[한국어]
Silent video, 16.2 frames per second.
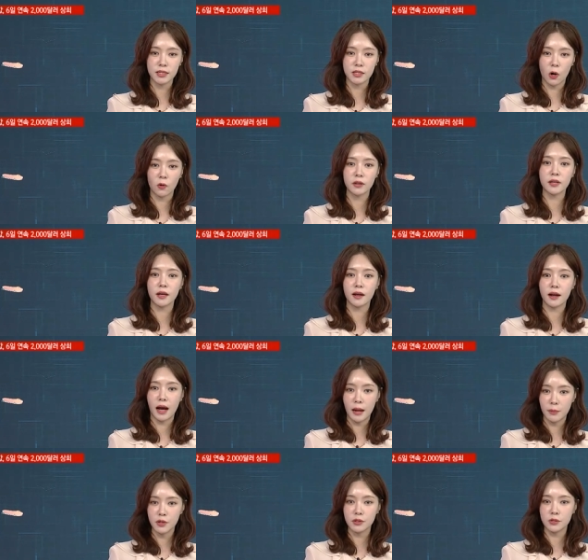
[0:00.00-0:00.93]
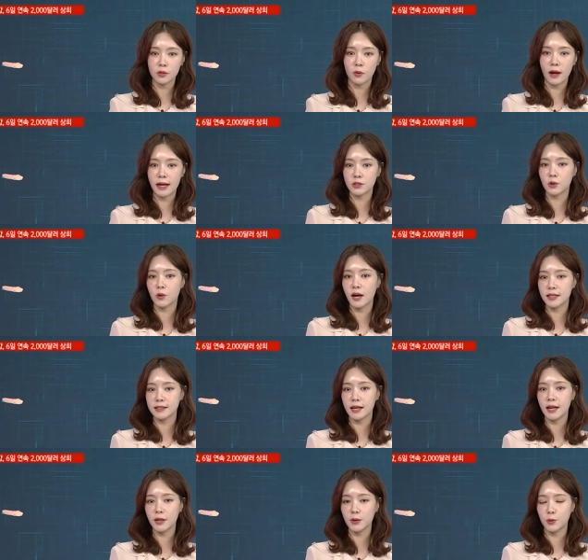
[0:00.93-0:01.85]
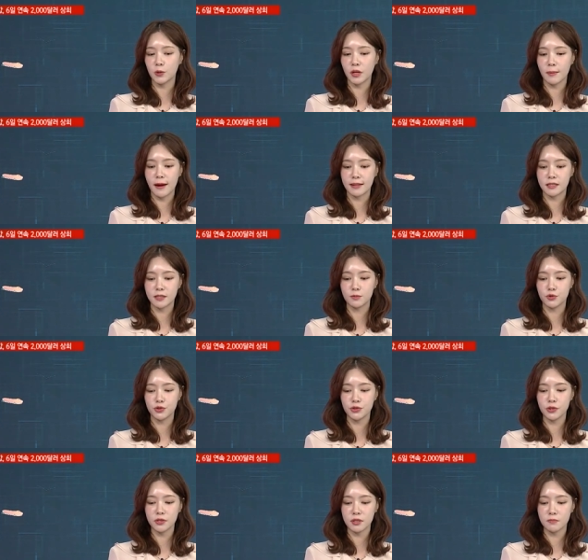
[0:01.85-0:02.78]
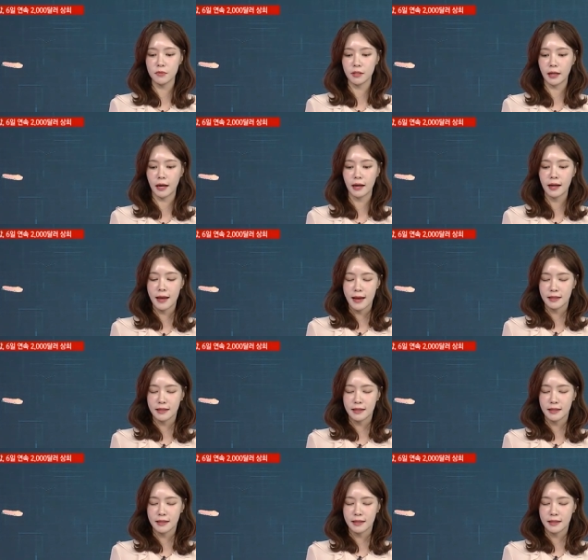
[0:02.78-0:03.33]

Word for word: 정리해 가면서 가져가자 이렇게 말씀 주셨습니다.